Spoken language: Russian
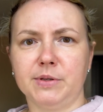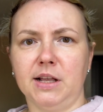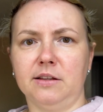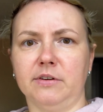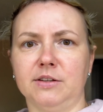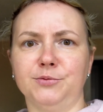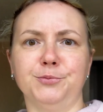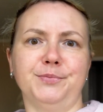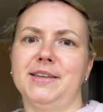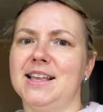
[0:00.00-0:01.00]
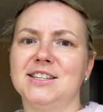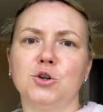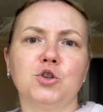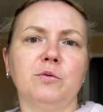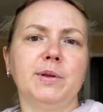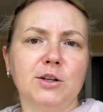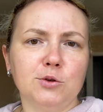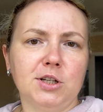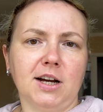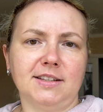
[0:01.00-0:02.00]
обследовать. Ну, я не скажу, что в
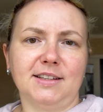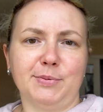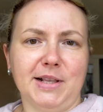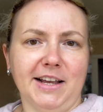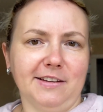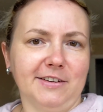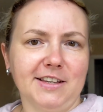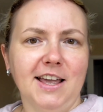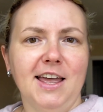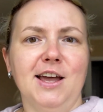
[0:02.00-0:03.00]
Беларуси хотят обследовать.